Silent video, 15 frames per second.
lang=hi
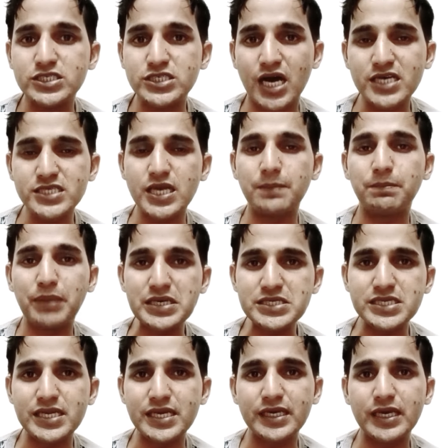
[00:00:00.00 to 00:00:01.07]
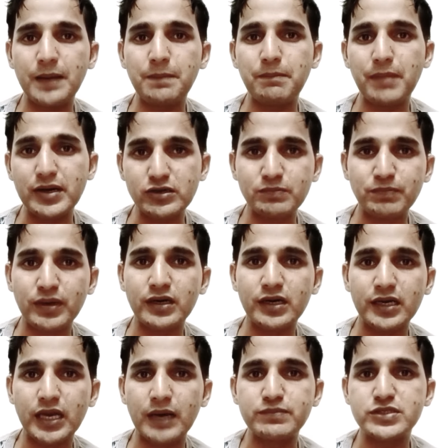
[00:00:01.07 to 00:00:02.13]
जहाँ से आप बस लेके आप मेट्रो पकड़
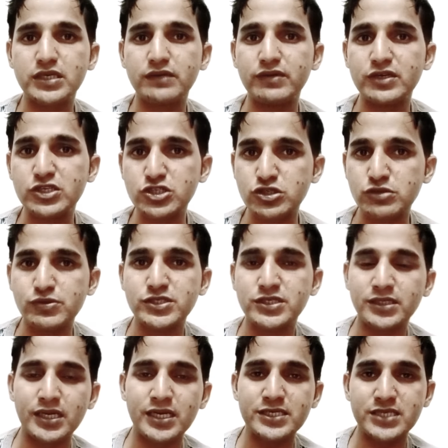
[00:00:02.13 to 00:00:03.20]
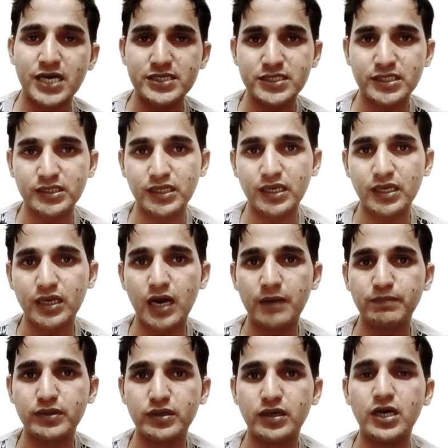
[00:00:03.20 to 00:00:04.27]
के आप सीवी डिस्ट्रीब्यूशन के लिए जा सकते हैं आप